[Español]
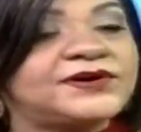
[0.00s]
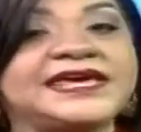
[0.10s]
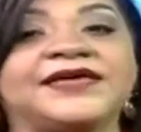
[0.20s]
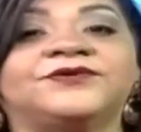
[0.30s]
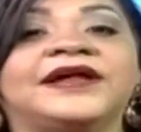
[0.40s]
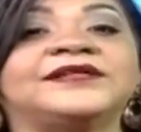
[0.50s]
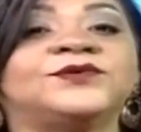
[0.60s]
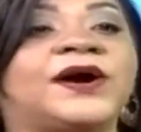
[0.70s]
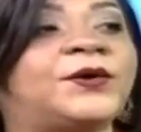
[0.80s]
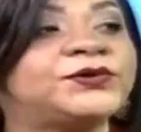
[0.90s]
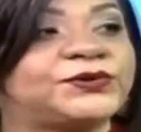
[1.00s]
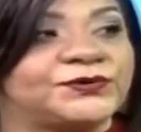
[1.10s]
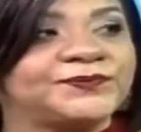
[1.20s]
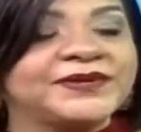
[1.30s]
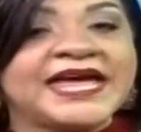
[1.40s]
y adorando a
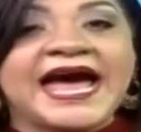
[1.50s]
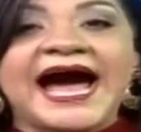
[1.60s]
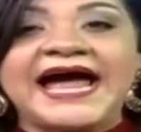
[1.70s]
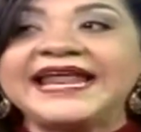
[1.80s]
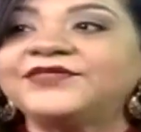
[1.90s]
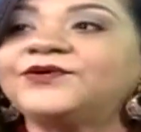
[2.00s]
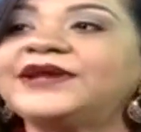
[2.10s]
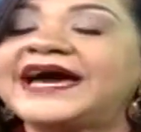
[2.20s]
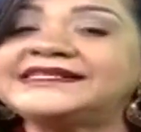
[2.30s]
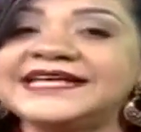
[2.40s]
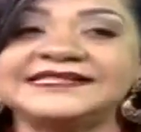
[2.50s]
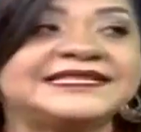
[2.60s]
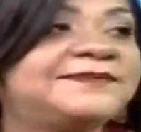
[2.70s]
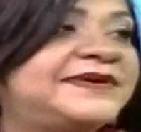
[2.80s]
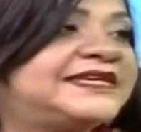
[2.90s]
otro. Al adorarse a
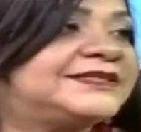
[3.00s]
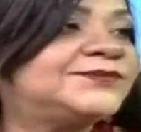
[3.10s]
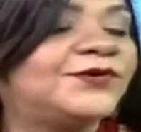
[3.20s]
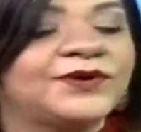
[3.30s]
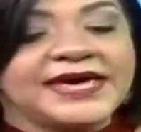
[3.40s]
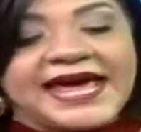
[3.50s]
sí mismo,